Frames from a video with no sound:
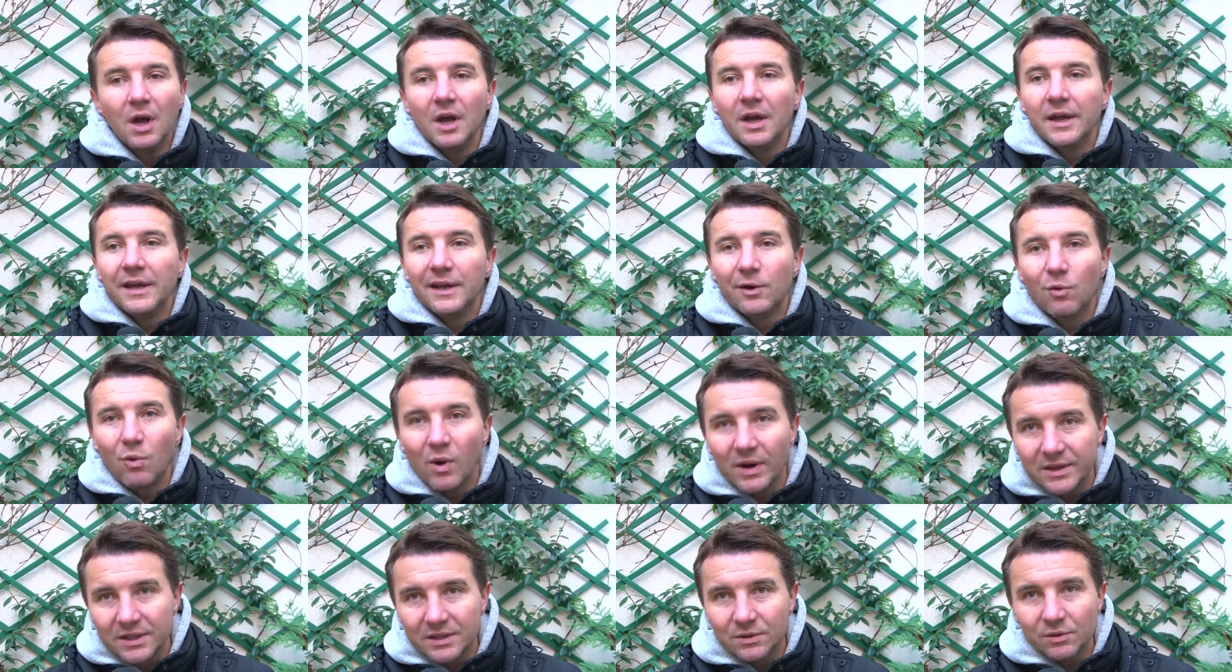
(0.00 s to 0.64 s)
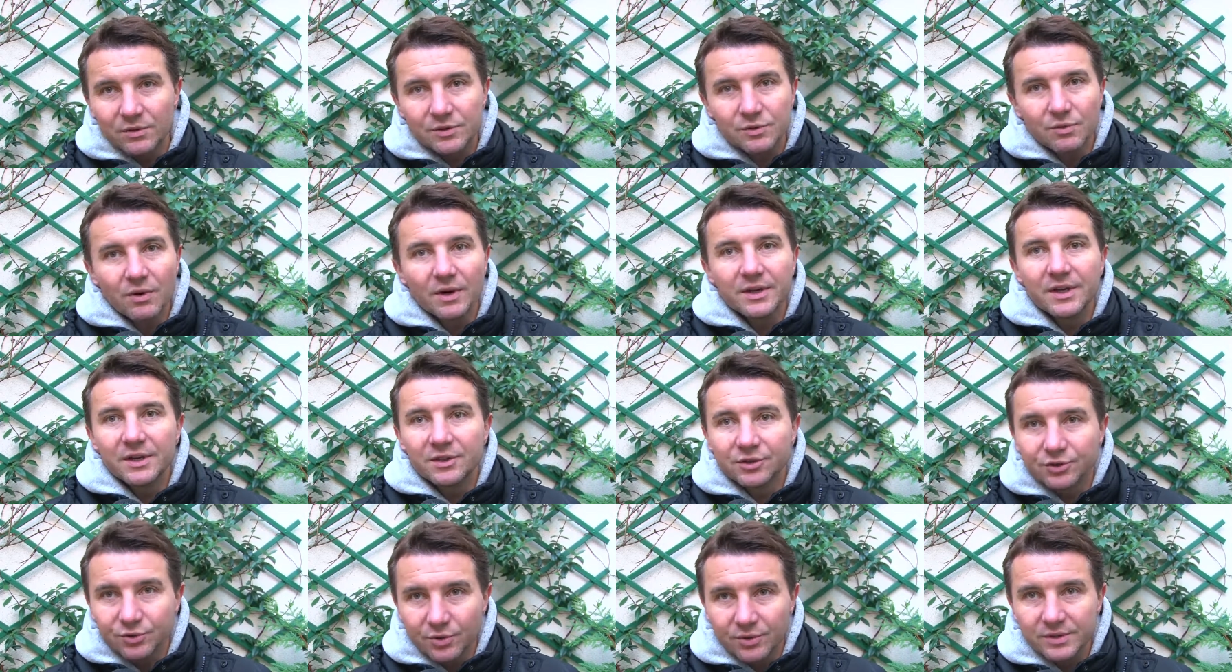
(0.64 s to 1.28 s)
Et quoi qu'il en soit, il y
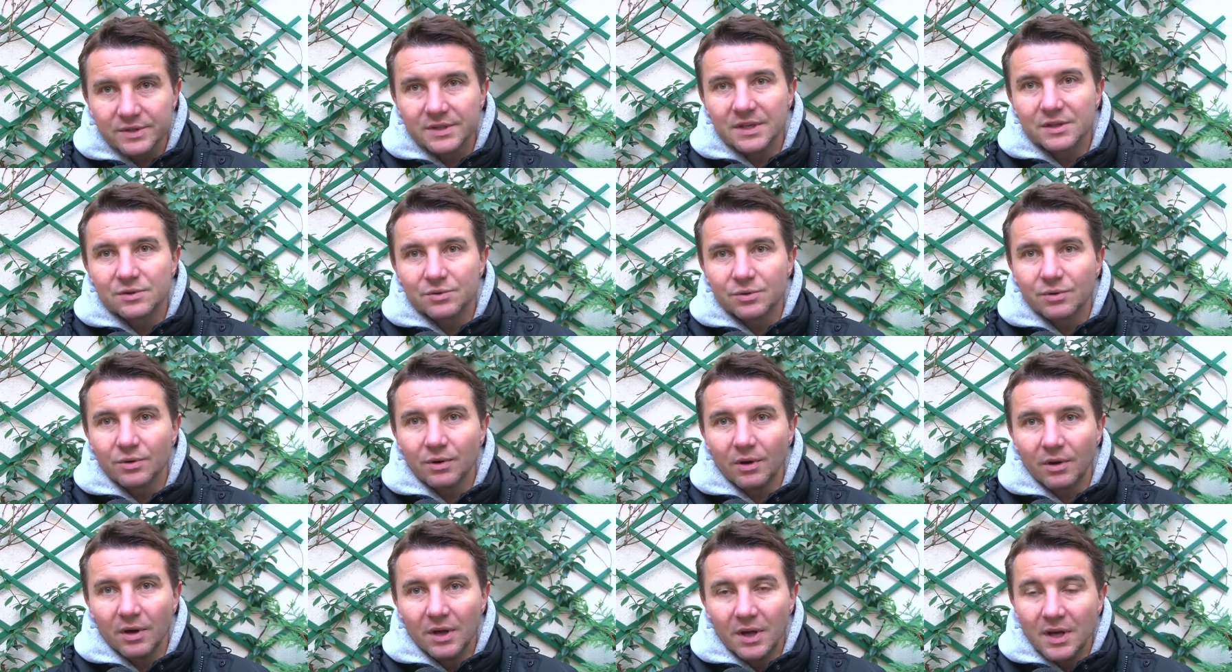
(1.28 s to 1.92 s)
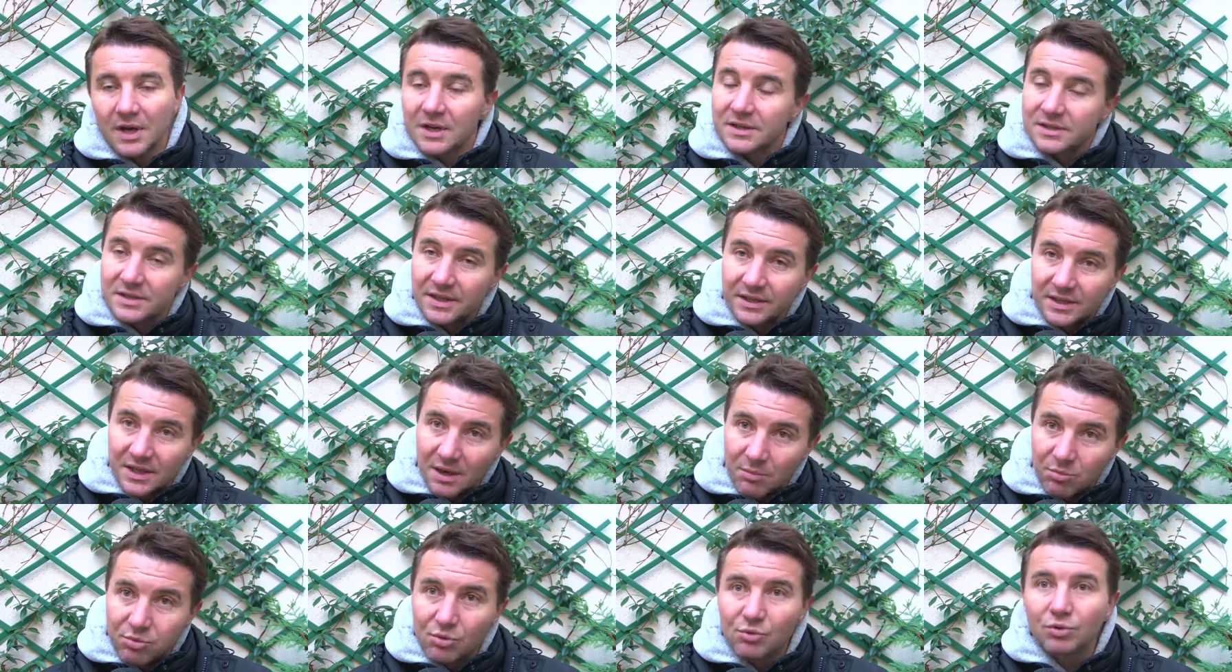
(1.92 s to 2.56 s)
a une chose qui est sûre, c'est
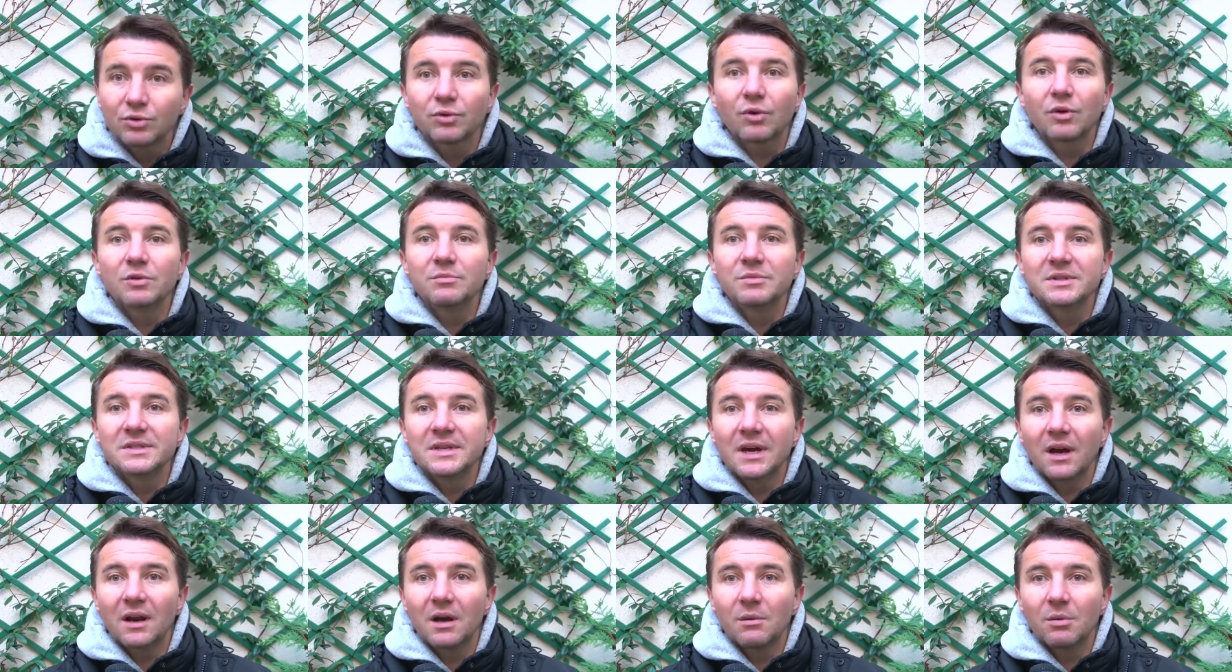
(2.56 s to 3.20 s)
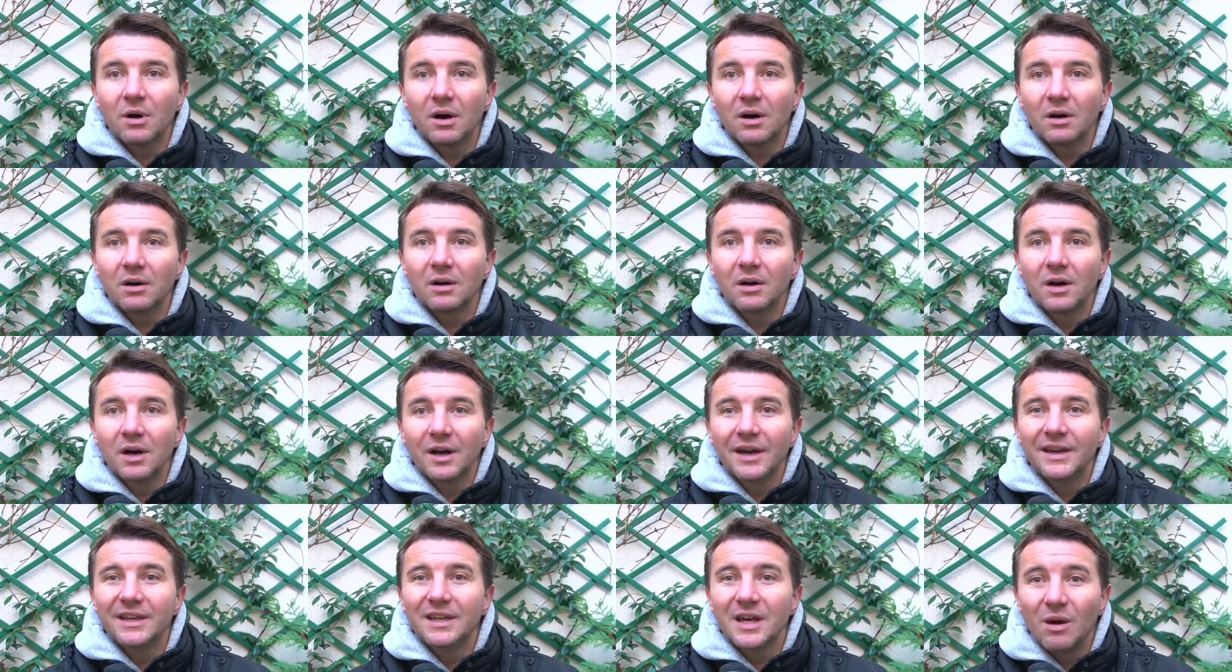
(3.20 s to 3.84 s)
qu'il y a beaucoup trop de misère là-bas
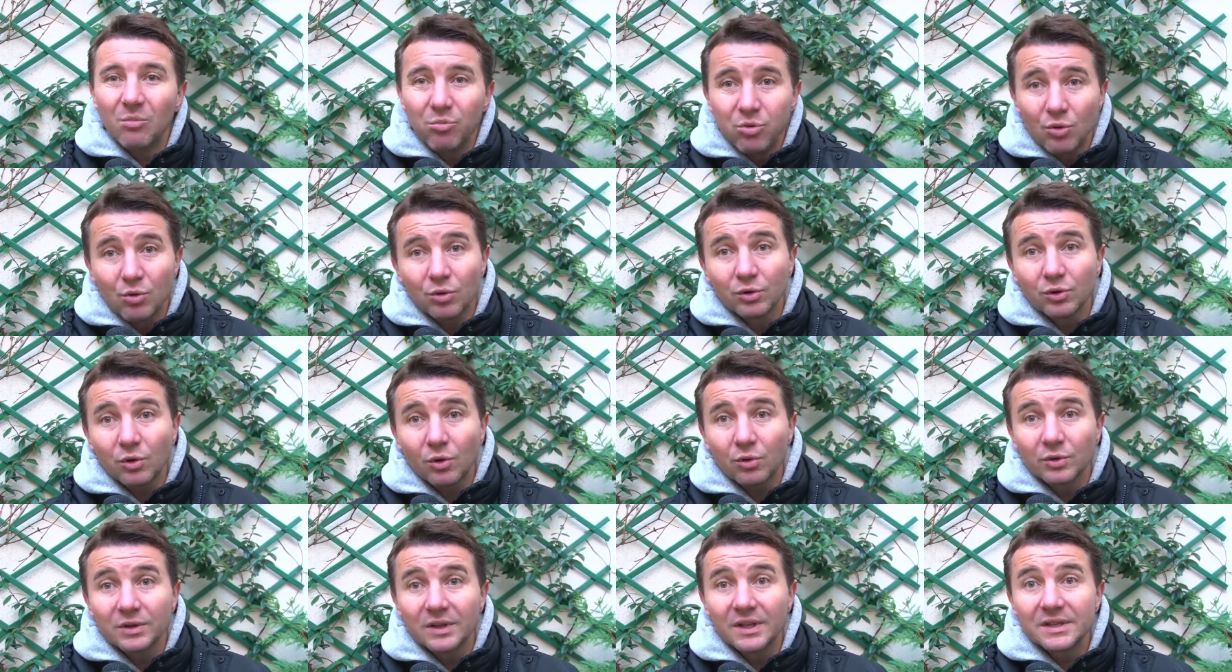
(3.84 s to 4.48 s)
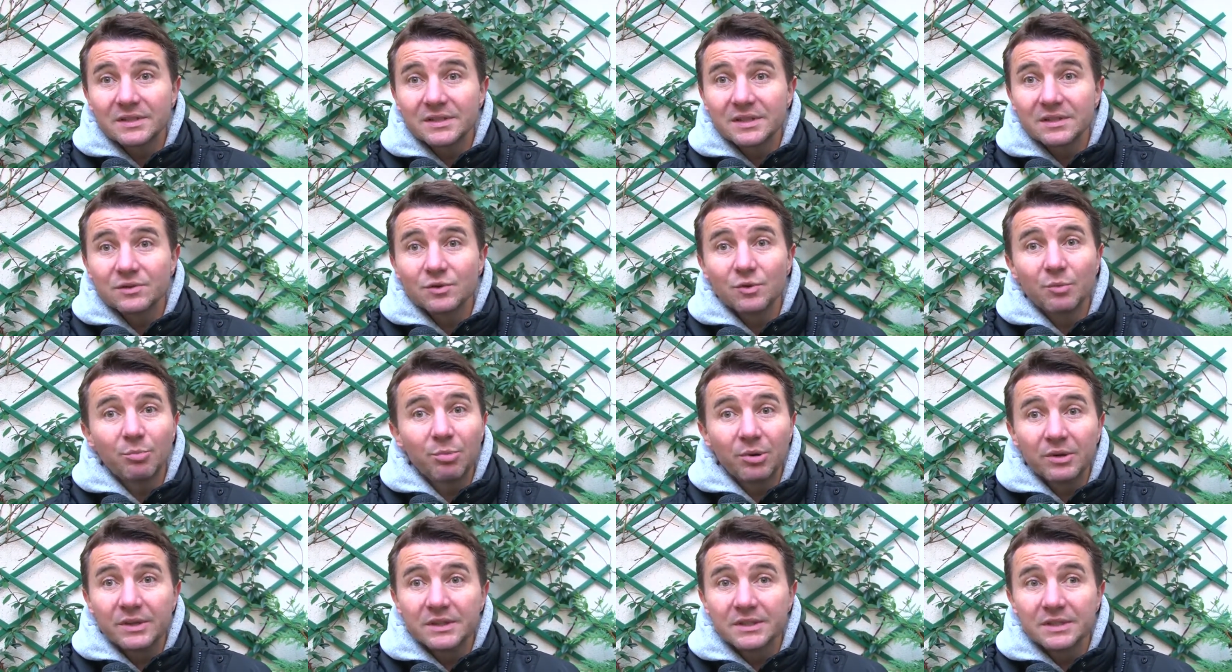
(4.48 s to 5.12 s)
et il y a beaucoup trop de décisions
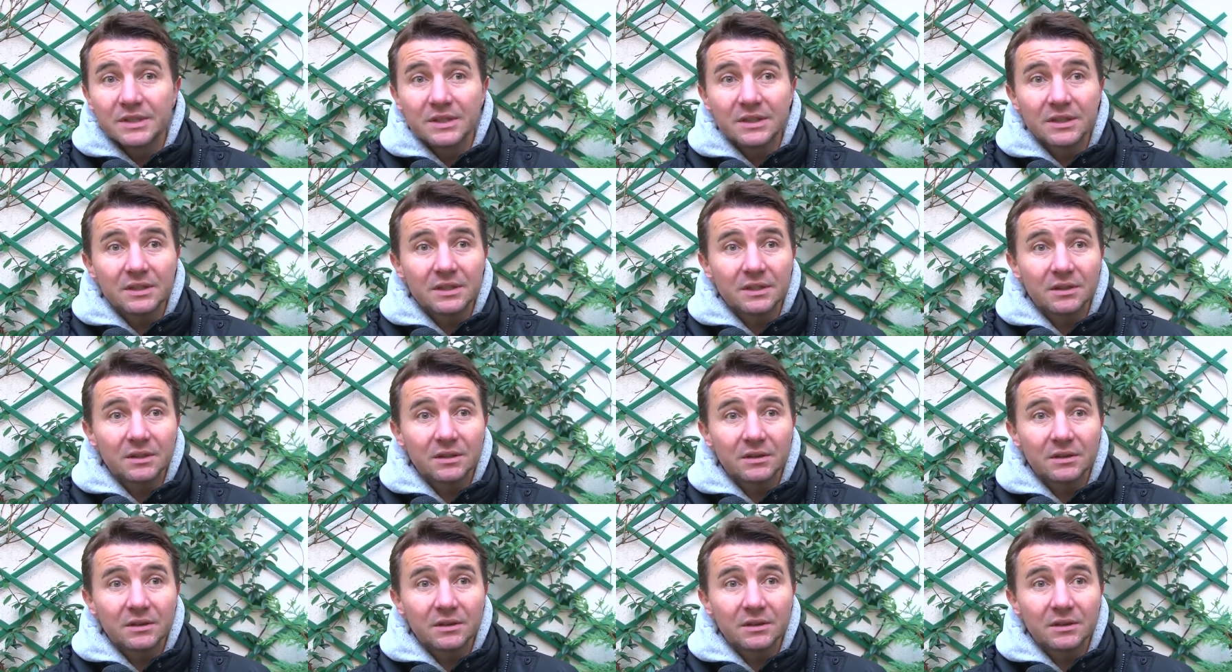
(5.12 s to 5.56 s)
politiques